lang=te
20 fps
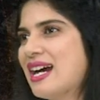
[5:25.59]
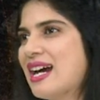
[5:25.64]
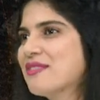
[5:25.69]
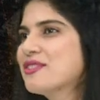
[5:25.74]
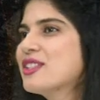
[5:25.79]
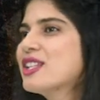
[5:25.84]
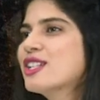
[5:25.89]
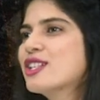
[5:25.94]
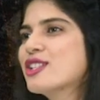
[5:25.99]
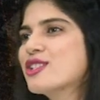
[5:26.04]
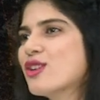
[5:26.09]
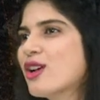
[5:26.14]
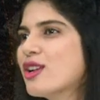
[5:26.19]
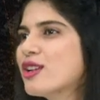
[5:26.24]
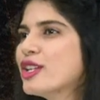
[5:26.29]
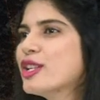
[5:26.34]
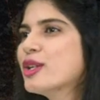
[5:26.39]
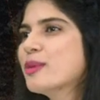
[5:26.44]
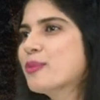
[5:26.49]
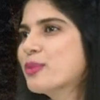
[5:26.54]
ఆఫ్టర్ ఇట్ ఈస్
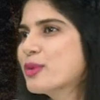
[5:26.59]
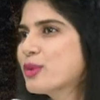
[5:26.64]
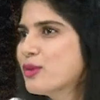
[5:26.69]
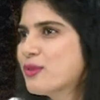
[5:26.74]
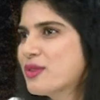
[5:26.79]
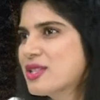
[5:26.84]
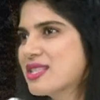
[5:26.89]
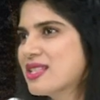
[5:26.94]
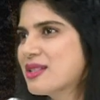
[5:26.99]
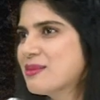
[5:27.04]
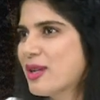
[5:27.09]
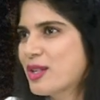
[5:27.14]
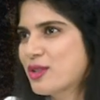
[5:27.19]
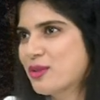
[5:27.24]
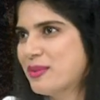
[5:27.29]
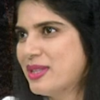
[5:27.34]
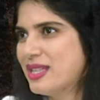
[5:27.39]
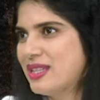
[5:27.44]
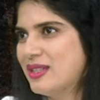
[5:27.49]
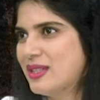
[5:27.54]
ఆల్రెడీ అప్రూవ్డ్ సినిమా
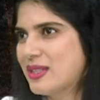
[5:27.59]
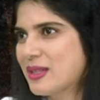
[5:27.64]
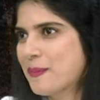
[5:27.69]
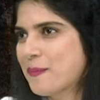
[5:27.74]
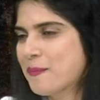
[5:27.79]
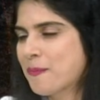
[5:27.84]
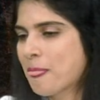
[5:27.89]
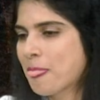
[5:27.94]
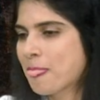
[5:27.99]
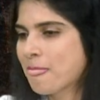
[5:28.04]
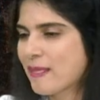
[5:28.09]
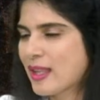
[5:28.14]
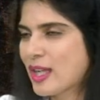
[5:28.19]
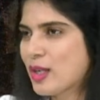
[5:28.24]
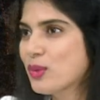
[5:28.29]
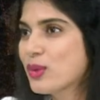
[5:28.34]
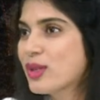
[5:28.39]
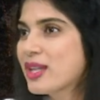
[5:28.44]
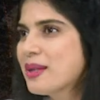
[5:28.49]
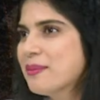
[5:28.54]
టు బీ హిట్
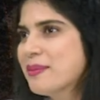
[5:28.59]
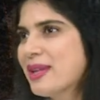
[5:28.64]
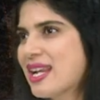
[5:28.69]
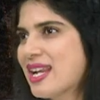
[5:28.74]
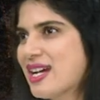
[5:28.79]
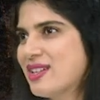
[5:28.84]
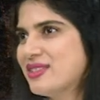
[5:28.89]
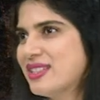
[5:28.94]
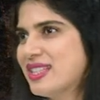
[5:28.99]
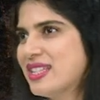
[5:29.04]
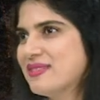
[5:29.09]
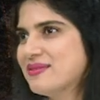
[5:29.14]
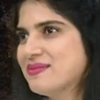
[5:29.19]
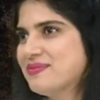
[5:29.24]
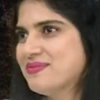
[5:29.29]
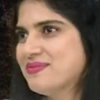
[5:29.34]
ఉగ్రం ఎలా ఉంది